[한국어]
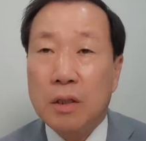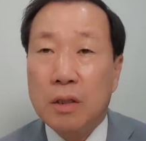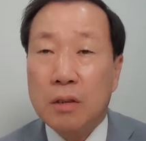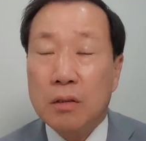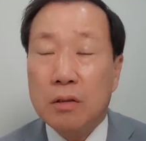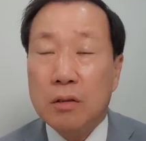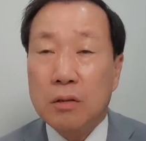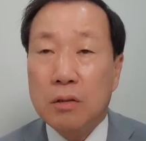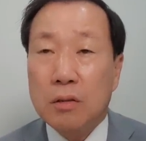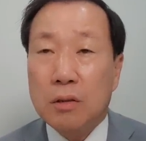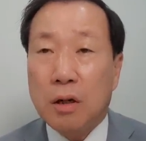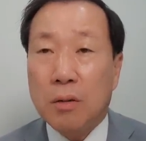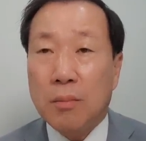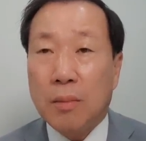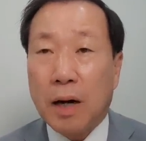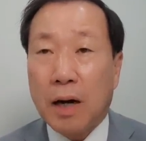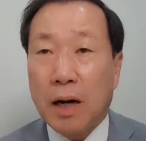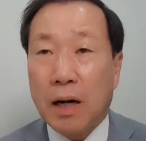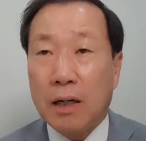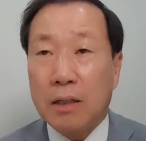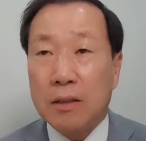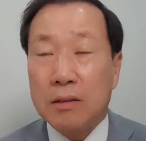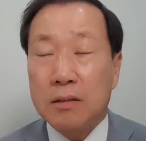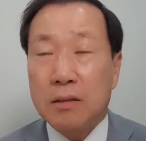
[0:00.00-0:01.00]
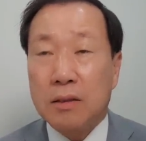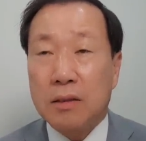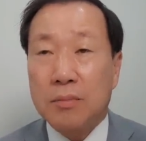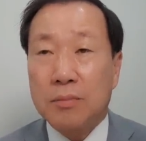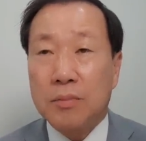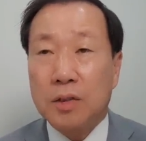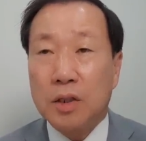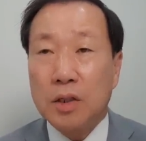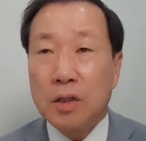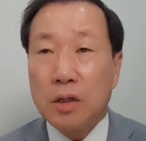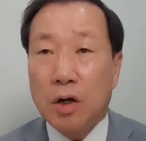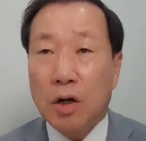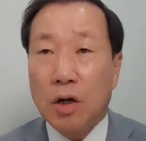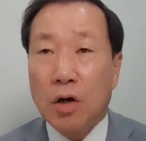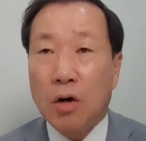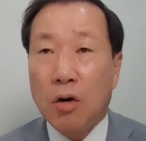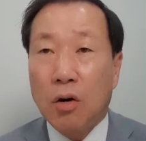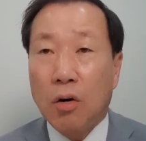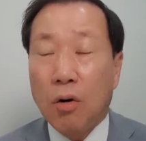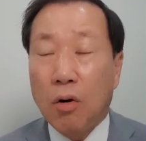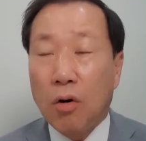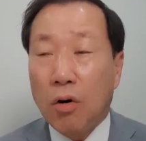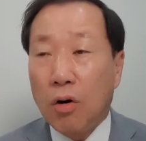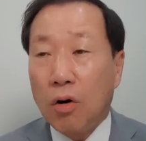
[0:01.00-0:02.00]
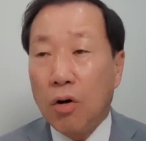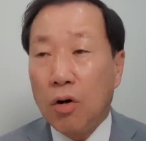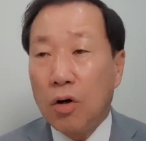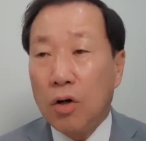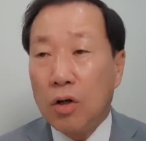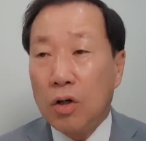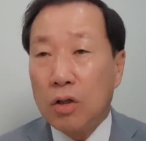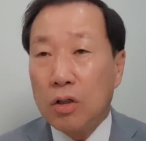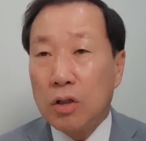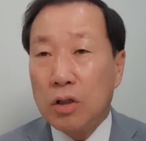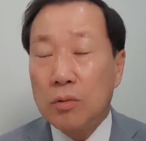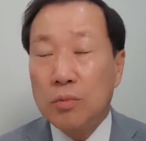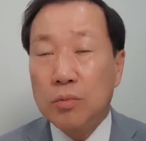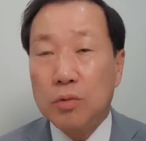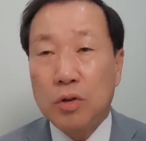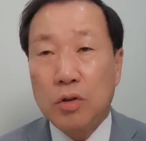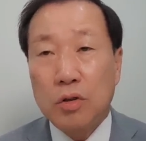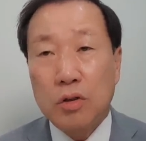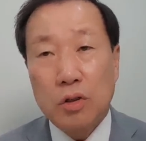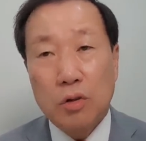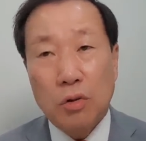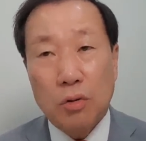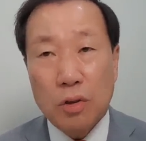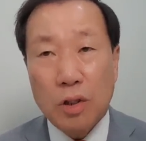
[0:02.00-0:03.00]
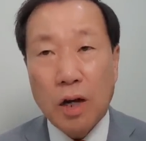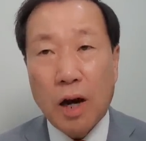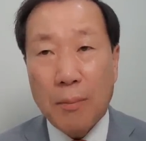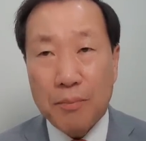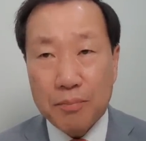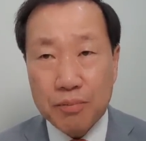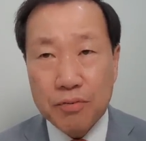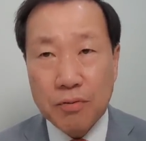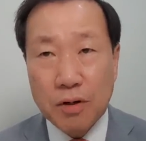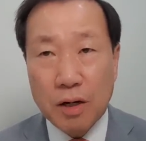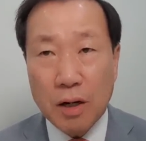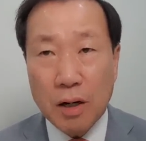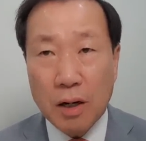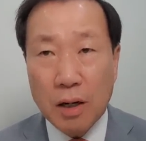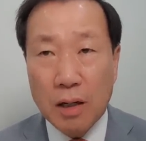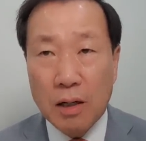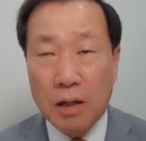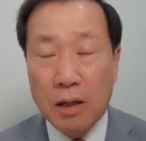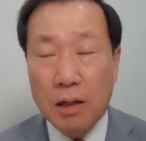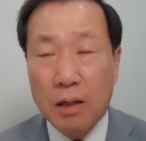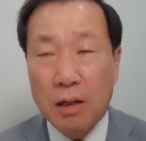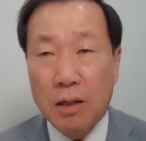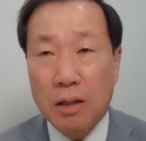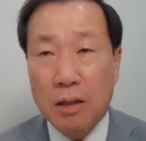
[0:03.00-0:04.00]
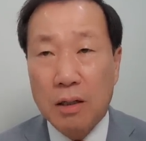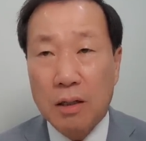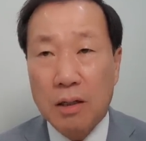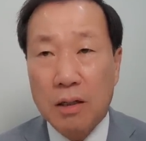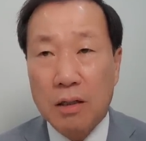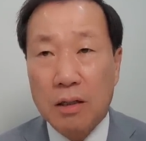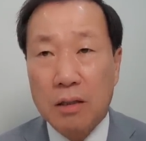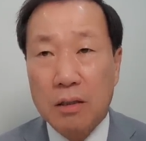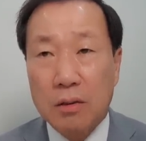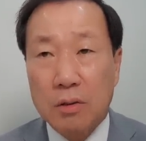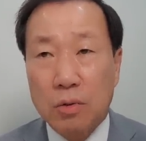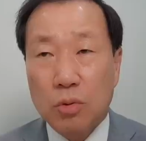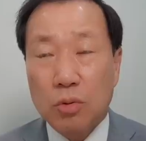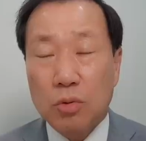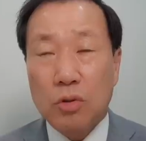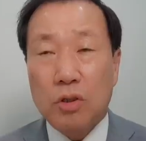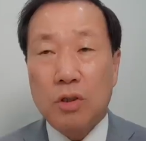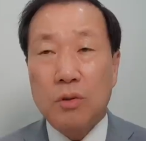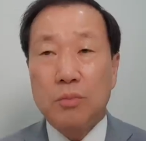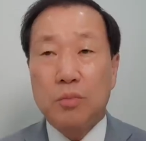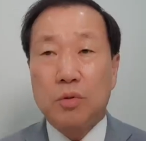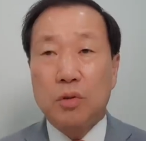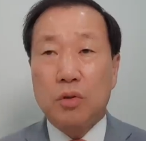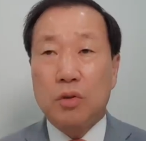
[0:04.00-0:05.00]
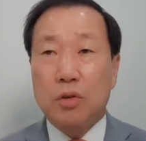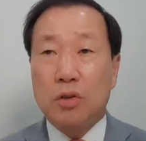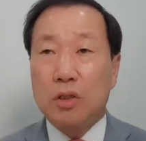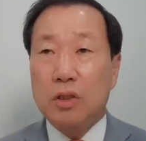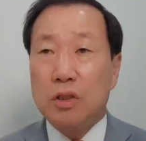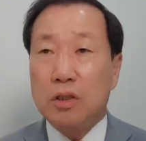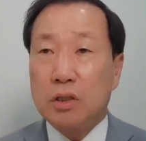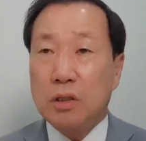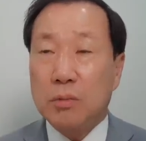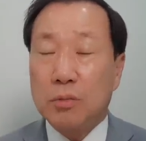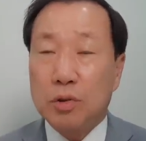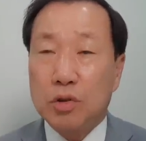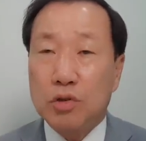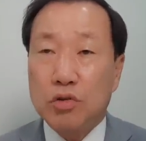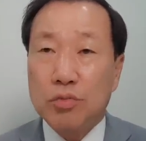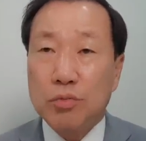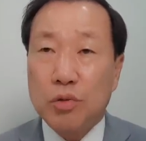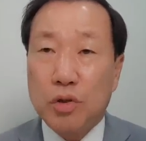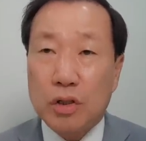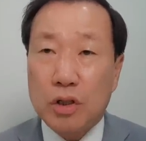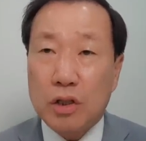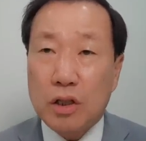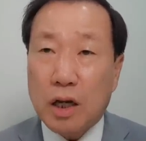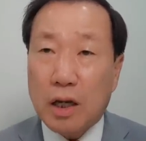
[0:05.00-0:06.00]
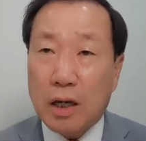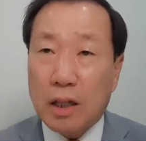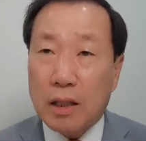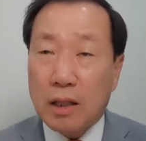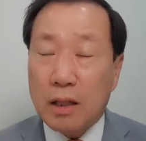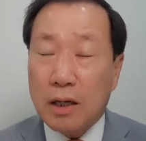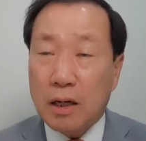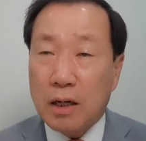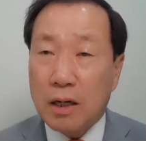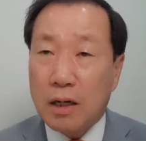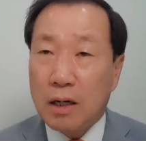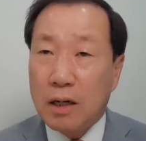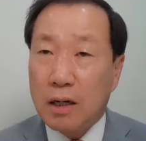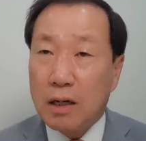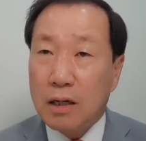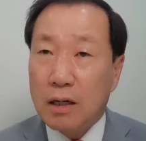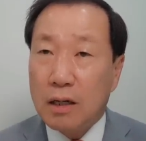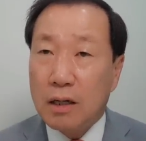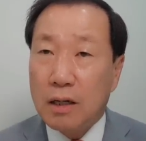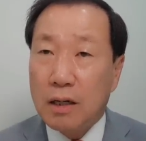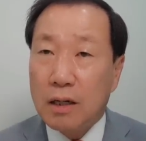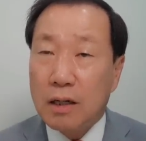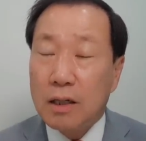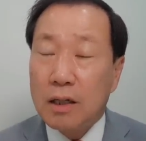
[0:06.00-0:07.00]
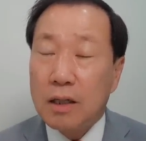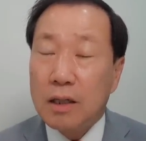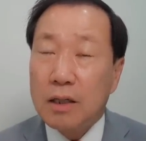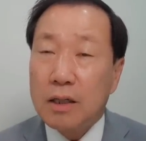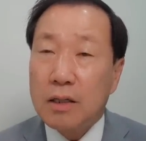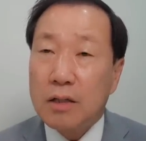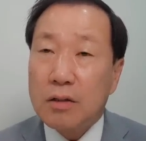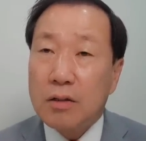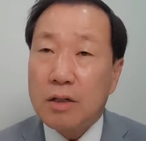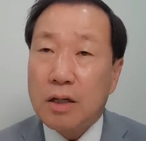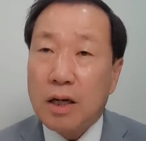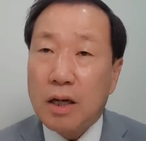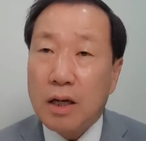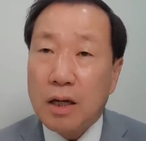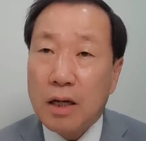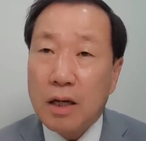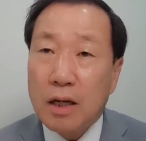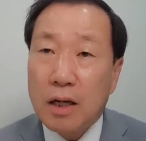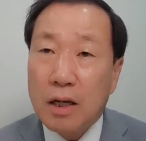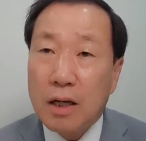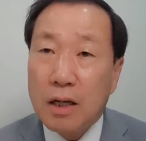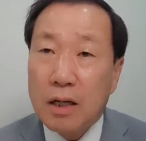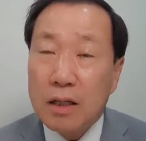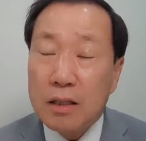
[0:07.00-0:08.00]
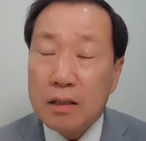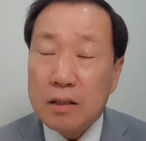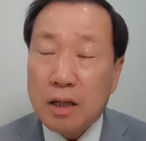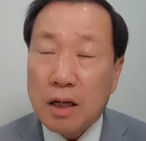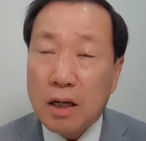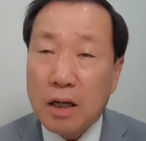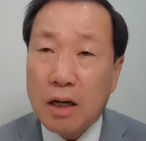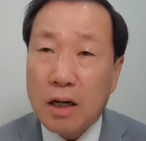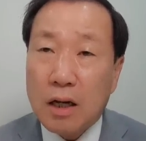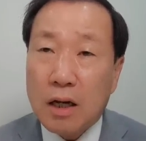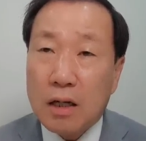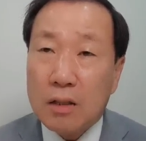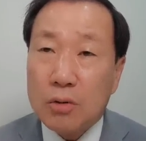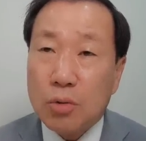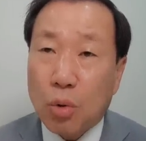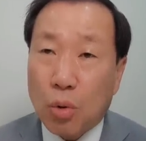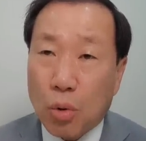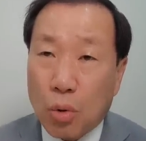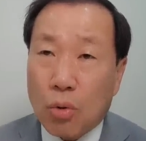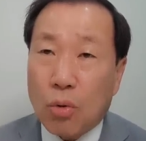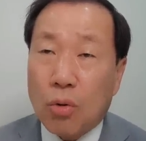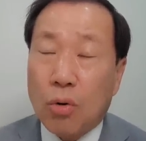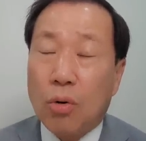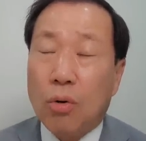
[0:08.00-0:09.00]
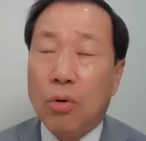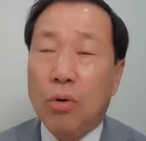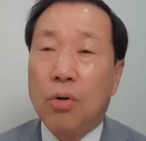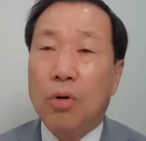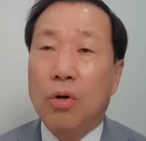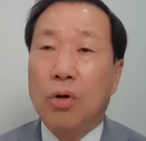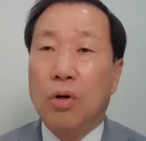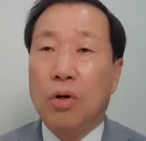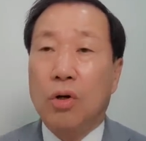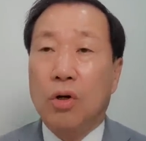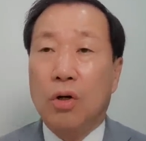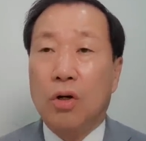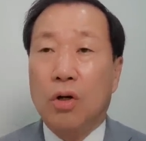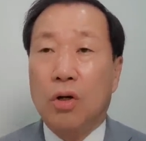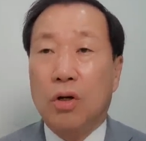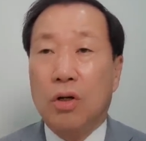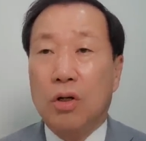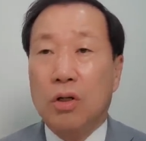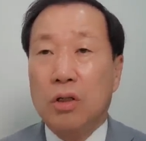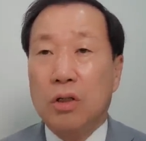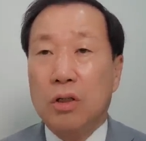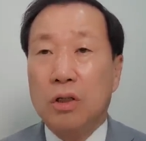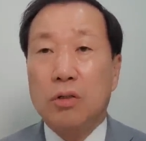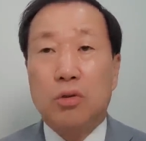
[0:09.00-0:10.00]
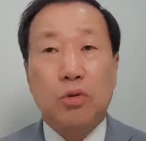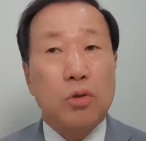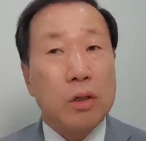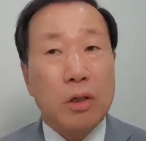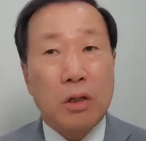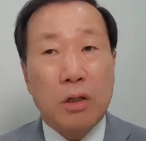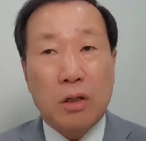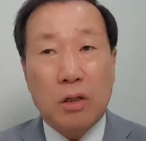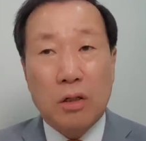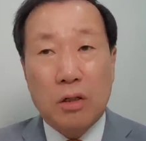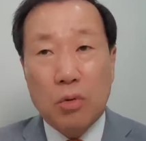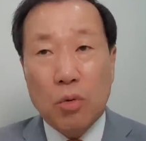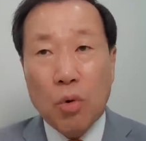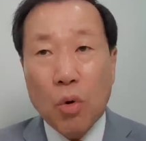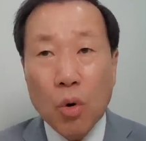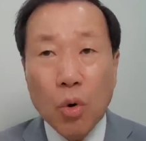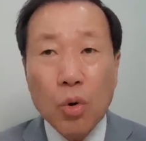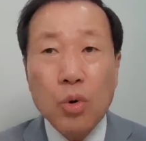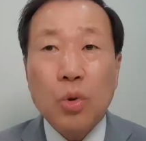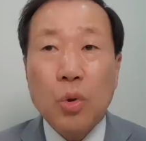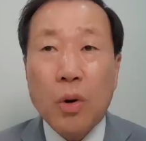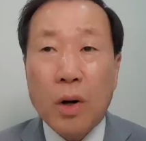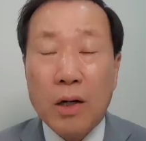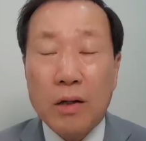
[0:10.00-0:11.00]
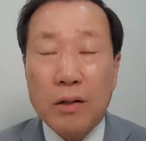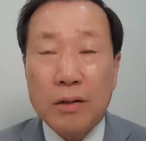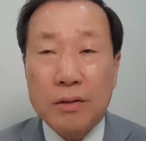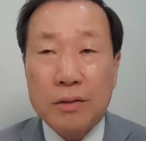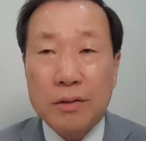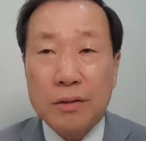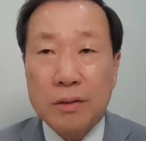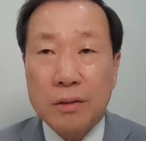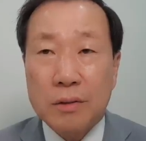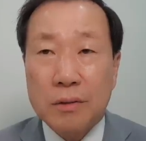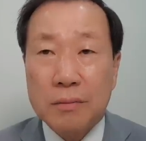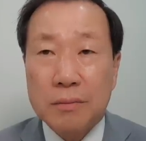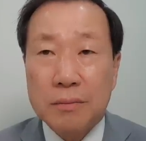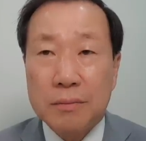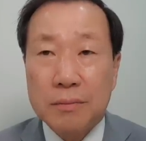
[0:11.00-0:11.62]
그러니까 많은 사람들이 어 김정은이 어디 아픈가? 또는 김정은이 이제 뭐 수명이 다 했나? 이렇게 생각하도록 일종의 호도한 거죠.